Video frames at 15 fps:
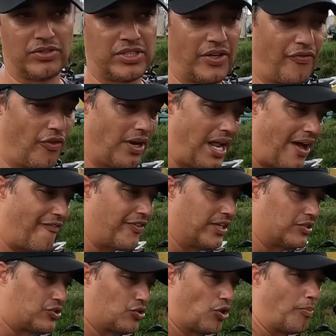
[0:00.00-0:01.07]
Você foi lá,
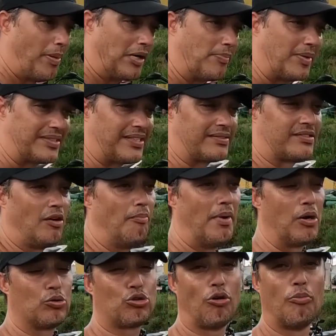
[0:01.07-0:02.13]
financiou, não paga prestação, o
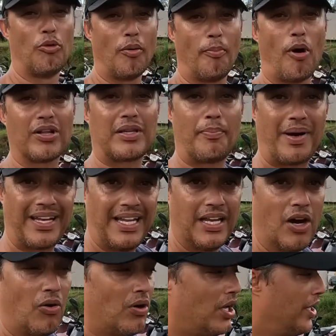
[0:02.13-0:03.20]
banco tomou, bota para
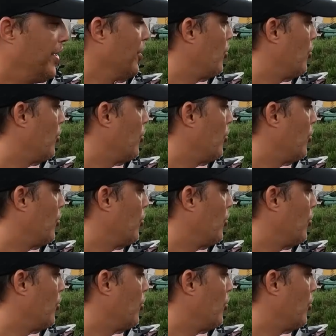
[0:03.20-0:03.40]
leilão e